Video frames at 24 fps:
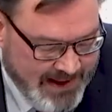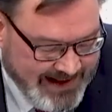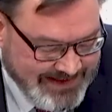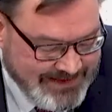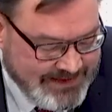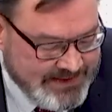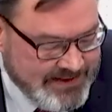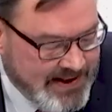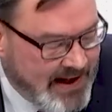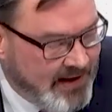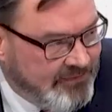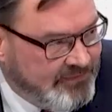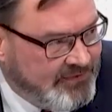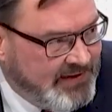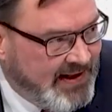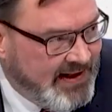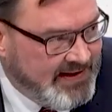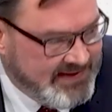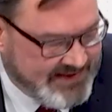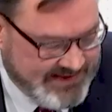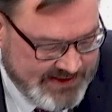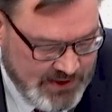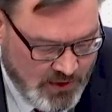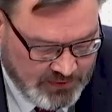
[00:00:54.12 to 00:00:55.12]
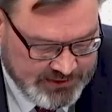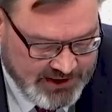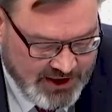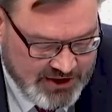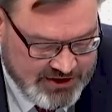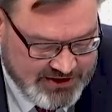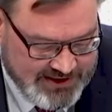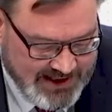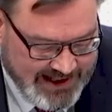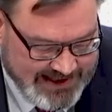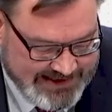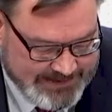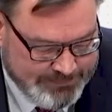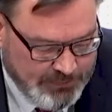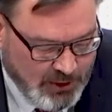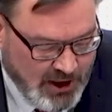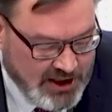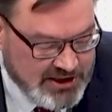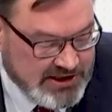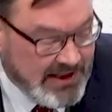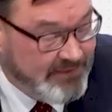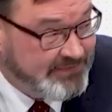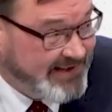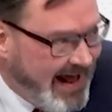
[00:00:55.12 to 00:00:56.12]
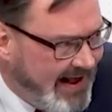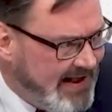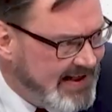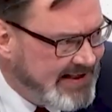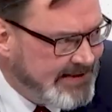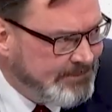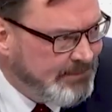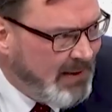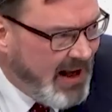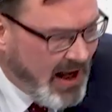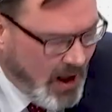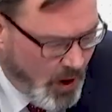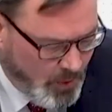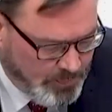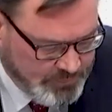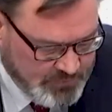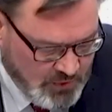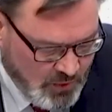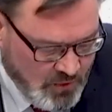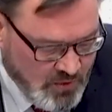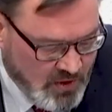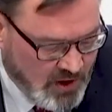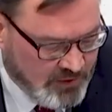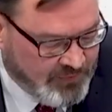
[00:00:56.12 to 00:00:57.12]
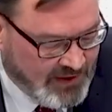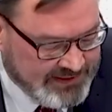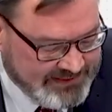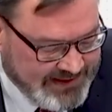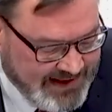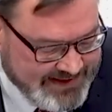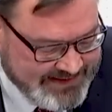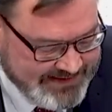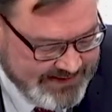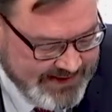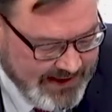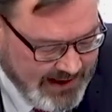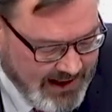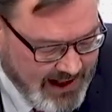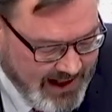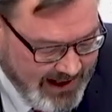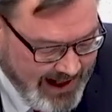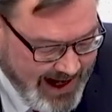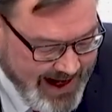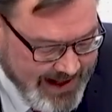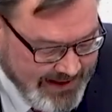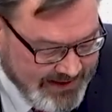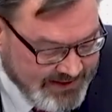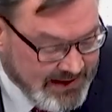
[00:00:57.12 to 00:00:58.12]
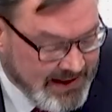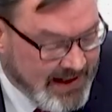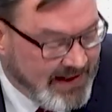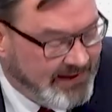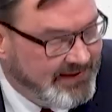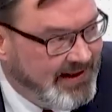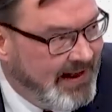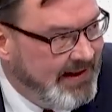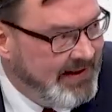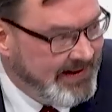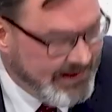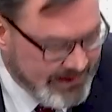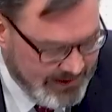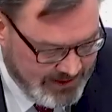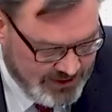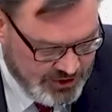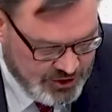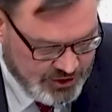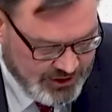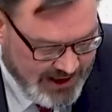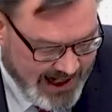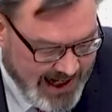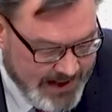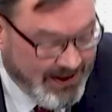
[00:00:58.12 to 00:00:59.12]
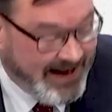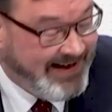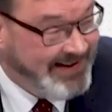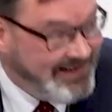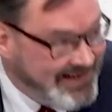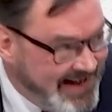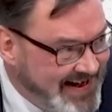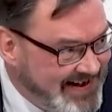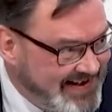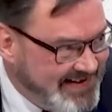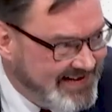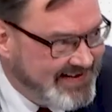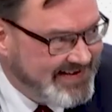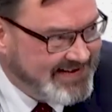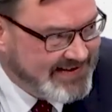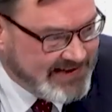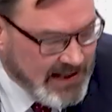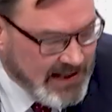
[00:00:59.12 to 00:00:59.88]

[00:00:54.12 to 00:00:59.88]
massenhafte Entziehung der Staatsbürgerschaft, alles Behauptungen und Fantasierereien der linken Schreiber, nichts